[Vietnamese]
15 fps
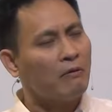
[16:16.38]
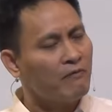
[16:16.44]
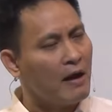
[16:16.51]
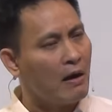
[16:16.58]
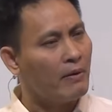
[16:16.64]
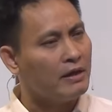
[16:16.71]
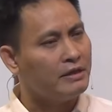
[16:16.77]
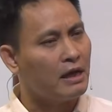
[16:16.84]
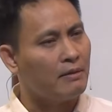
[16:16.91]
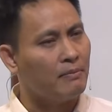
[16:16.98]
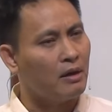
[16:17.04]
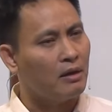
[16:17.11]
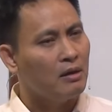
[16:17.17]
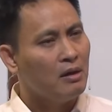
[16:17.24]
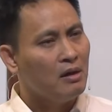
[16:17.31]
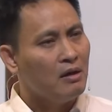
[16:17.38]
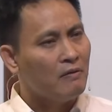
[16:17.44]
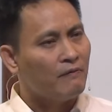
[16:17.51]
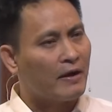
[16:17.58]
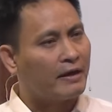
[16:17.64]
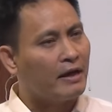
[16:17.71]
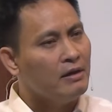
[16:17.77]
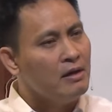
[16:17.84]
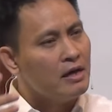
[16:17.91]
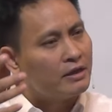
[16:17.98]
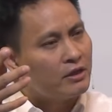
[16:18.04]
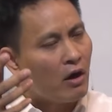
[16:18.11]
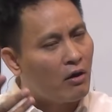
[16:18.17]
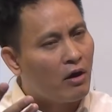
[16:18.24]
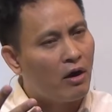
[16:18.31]
và khi mặc vào anh chị em ạ
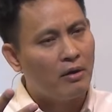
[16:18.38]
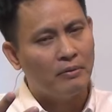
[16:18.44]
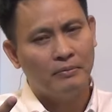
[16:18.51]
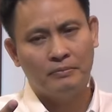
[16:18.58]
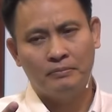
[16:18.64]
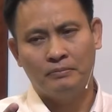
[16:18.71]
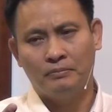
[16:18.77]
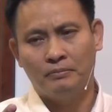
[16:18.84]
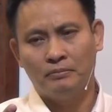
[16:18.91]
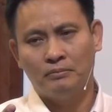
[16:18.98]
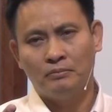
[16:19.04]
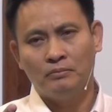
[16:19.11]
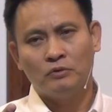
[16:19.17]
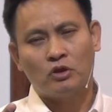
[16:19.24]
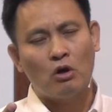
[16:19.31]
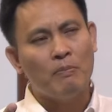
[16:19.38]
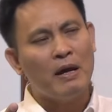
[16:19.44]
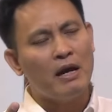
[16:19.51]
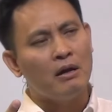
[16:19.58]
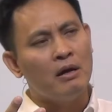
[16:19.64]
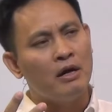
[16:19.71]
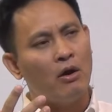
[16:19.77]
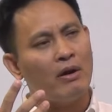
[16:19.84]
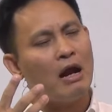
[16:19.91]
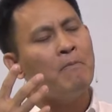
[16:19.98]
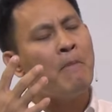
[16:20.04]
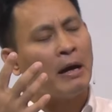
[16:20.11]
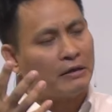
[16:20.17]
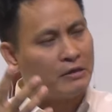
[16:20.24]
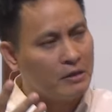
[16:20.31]
và cái người cho đó không biết là
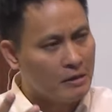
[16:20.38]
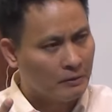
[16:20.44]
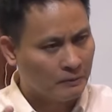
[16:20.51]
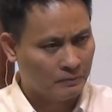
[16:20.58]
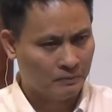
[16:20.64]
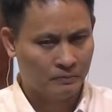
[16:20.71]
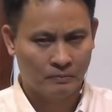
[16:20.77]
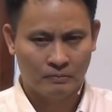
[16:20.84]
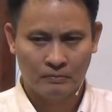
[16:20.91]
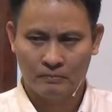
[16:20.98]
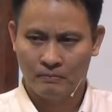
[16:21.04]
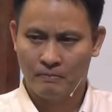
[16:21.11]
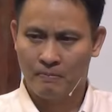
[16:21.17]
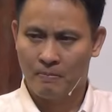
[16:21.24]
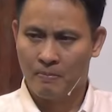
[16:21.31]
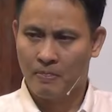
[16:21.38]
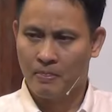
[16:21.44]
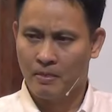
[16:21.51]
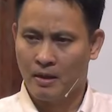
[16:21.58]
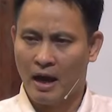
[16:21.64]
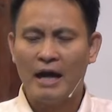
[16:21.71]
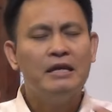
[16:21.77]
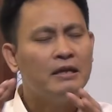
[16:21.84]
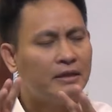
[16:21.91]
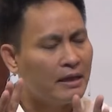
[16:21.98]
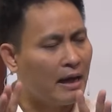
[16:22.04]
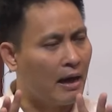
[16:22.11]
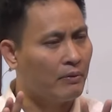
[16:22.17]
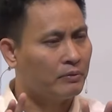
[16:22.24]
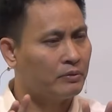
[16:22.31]
người đó đã mặc chưa
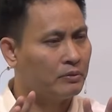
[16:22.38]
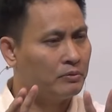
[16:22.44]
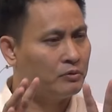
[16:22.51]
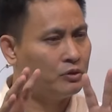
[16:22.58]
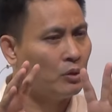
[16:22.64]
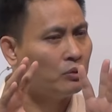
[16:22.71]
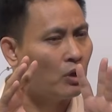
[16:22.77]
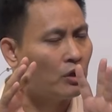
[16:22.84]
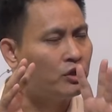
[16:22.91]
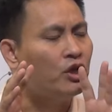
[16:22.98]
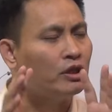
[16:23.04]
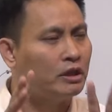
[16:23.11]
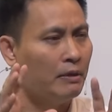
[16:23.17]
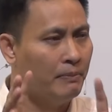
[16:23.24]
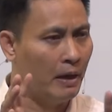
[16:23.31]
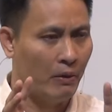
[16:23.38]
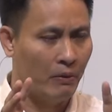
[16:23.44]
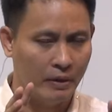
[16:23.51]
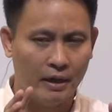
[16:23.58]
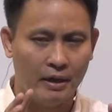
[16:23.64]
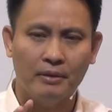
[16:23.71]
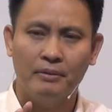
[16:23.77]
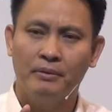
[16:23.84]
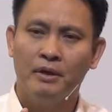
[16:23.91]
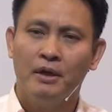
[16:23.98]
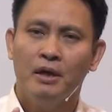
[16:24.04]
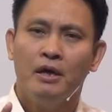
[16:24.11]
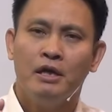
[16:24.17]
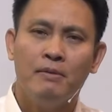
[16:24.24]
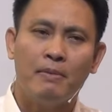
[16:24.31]
hay như thế nào chúng tôi chưa tìm hiểu
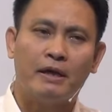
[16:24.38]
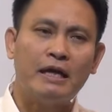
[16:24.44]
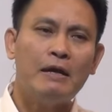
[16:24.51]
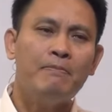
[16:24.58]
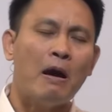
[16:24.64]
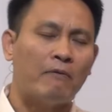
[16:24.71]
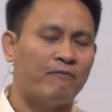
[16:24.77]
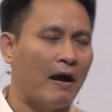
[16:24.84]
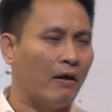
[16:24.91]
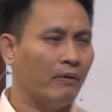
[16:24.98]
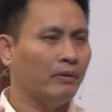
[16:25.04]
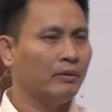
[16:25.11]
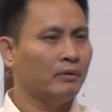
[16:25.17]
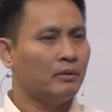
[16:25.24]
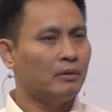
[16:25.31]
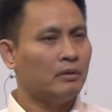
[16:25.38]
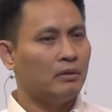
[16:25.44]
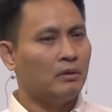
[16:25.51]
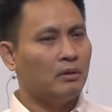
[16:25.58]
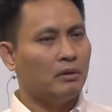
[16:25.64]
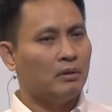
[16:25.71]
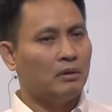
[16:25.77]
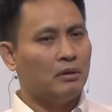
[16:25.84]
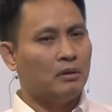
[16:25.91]
kỹ nhưng mà khi mặc vào